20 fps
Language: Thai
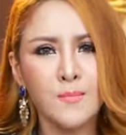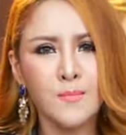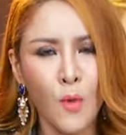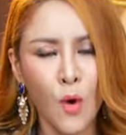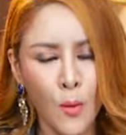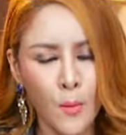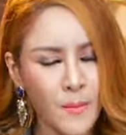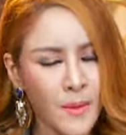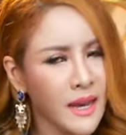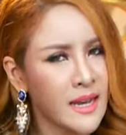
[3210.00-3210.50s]
โม
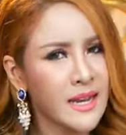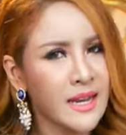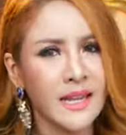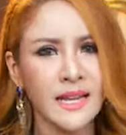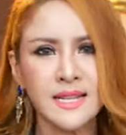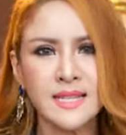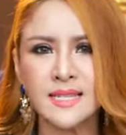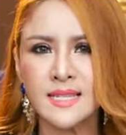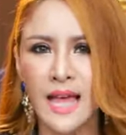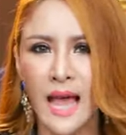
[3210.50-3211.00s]
เมนต์
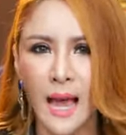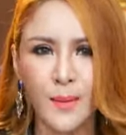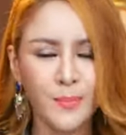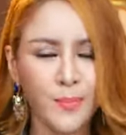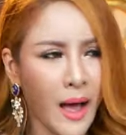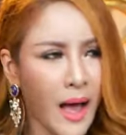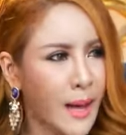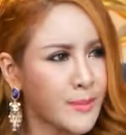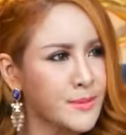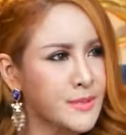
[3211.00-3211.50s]
นี้สร้าง
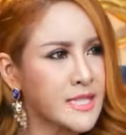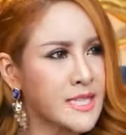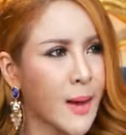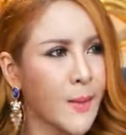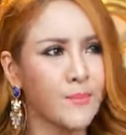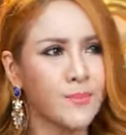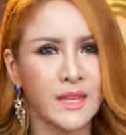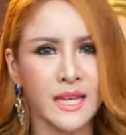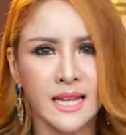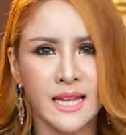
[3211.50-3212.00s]
ภาพ
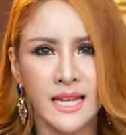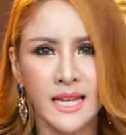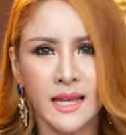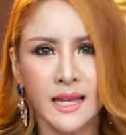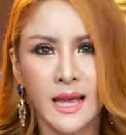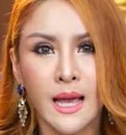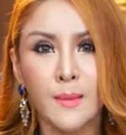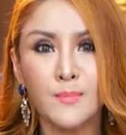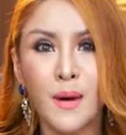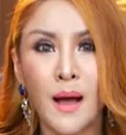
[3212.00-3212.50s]
จำนี้
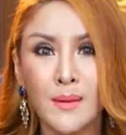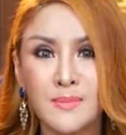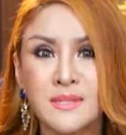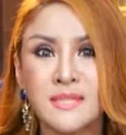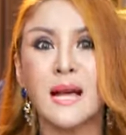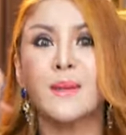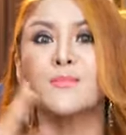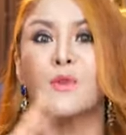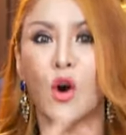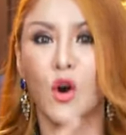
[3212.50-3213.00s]
ภาพ
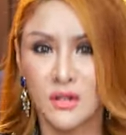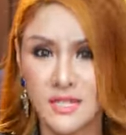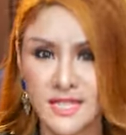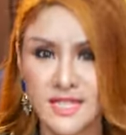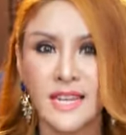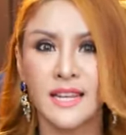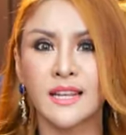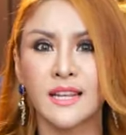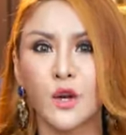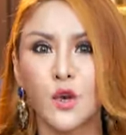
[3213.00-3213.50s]
จำของ
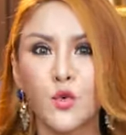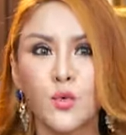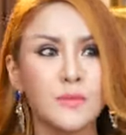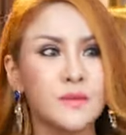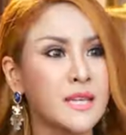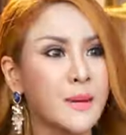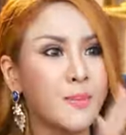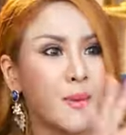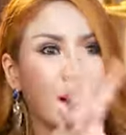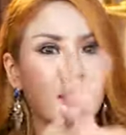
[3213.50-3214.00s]
จิตนะลูก
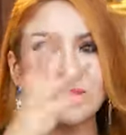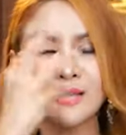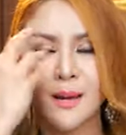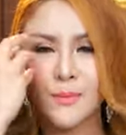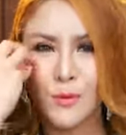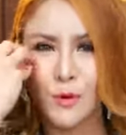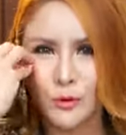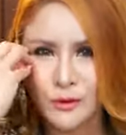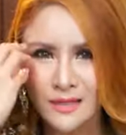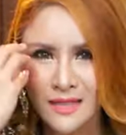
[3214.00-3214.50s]
ไม่ใช่ภาพ
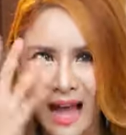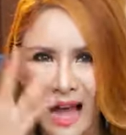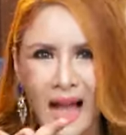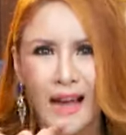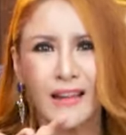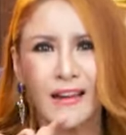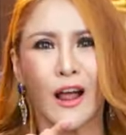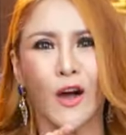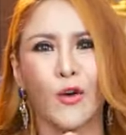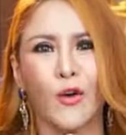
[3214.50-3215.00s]
จำของตา
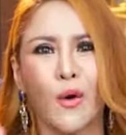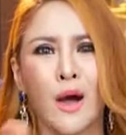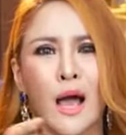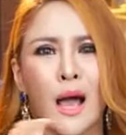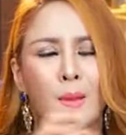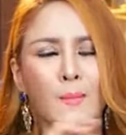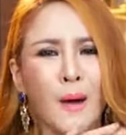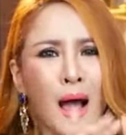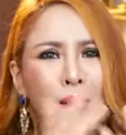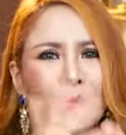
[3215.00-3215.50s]
เรา
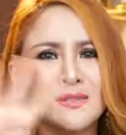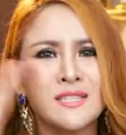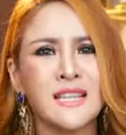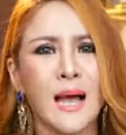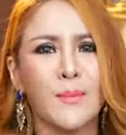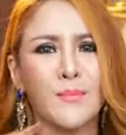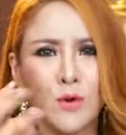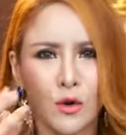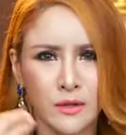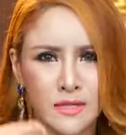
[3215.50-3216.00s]
ภาพ
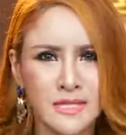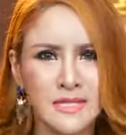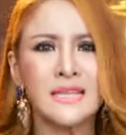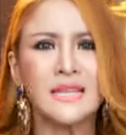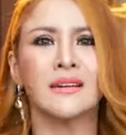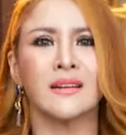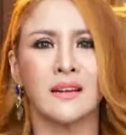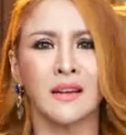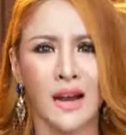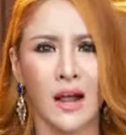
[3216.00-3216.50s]
จำของ
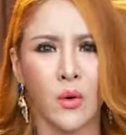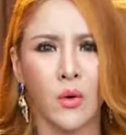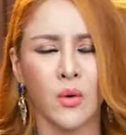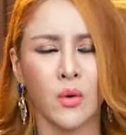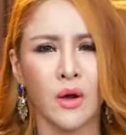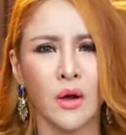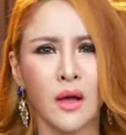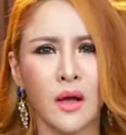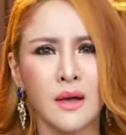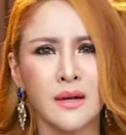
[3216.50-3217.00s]
จิตเรา
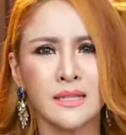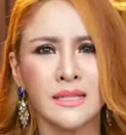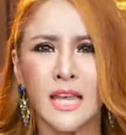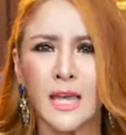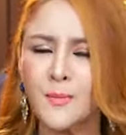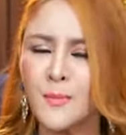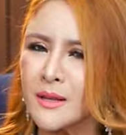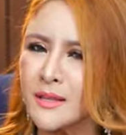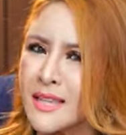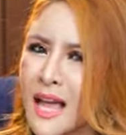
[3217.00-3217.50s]

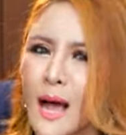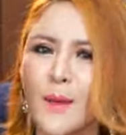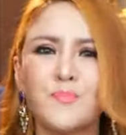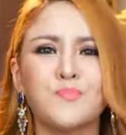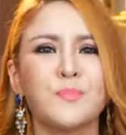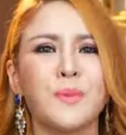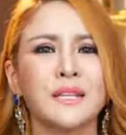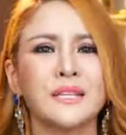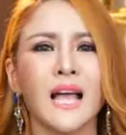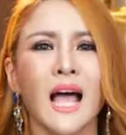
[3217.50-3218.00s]
ที่ประทับ
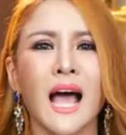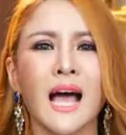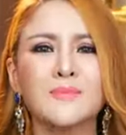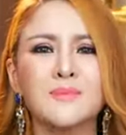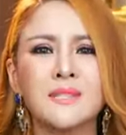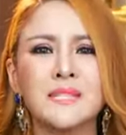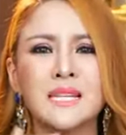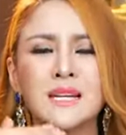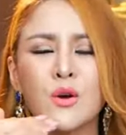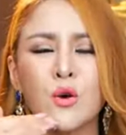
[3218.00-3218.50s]
ประทับ
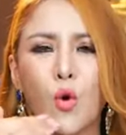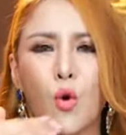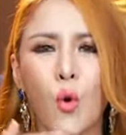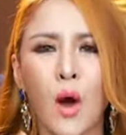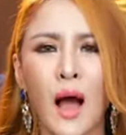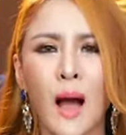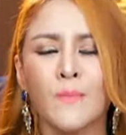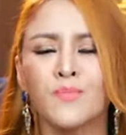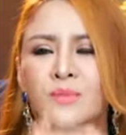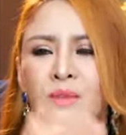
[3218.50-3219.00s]
ซึ่งค
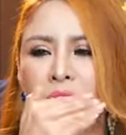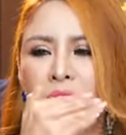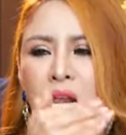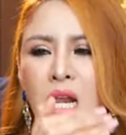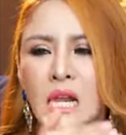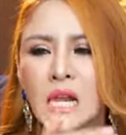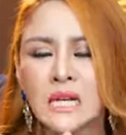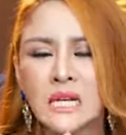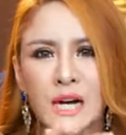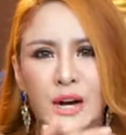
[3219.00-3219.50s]
วาม
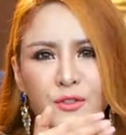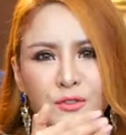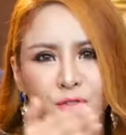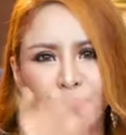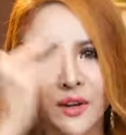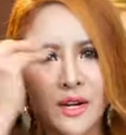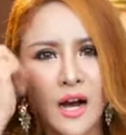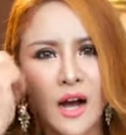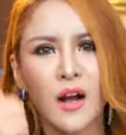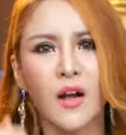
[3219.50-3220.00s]
เหลือ
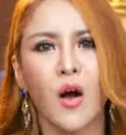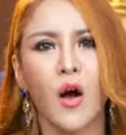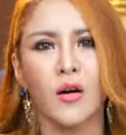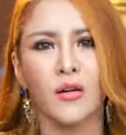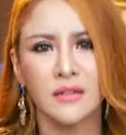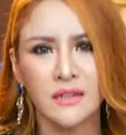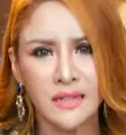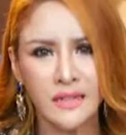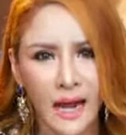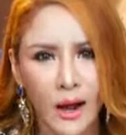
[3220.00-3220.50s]
เฟือขอ
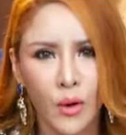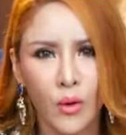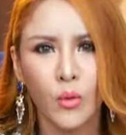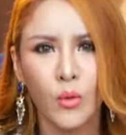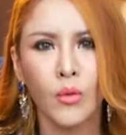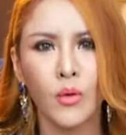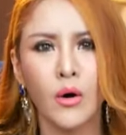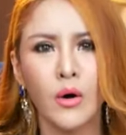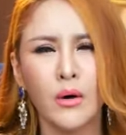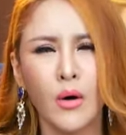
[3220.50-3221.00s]
งเรา
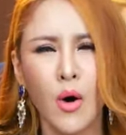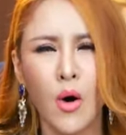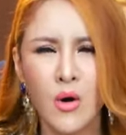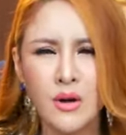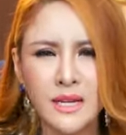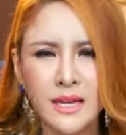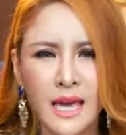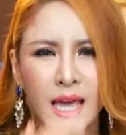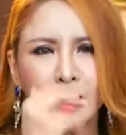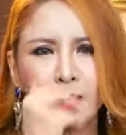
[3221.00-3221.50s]
โอ
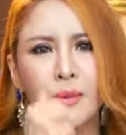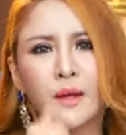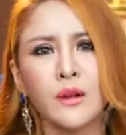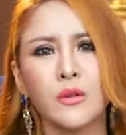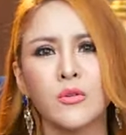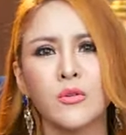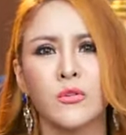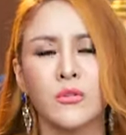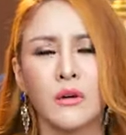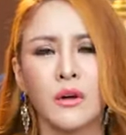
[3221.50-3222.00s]
เคไหม
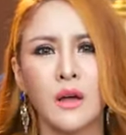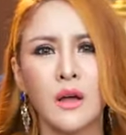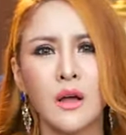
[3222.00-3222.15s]
ลูก